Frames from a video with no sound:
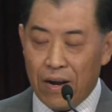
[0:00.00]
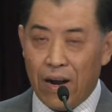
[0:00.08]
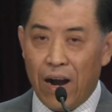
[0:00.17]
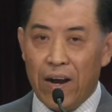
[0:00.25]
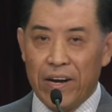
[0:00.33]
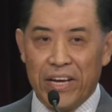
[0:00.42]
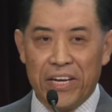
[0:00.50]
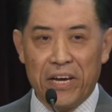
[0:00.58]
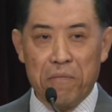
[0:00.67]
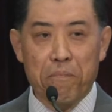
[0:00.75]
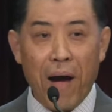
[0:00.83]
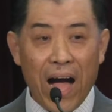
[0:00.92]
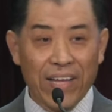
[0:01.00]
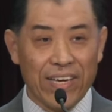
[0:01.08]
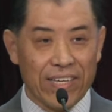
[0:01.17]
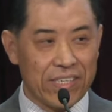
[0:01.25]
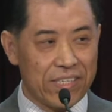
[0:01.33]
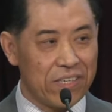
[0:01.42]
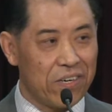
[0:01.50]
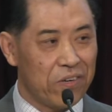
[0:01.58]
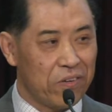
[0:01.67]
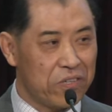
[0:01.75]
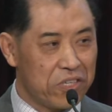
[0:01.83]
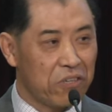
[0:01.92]
二零零八年的时候，
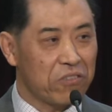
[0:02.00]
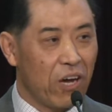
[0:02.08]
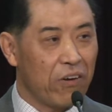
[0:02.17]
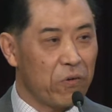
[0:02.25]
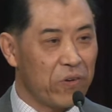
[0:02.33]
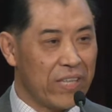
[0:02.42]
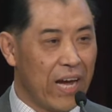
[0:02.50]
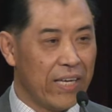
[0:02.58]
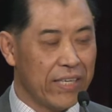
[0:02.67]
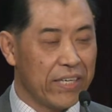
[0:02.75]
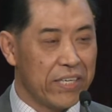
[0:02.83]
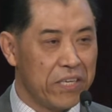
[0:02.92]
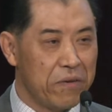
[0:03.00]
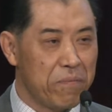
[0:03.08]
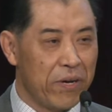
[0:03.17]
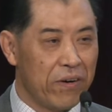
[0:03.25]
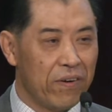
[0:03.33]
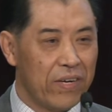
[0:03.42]
收到过他一个 email，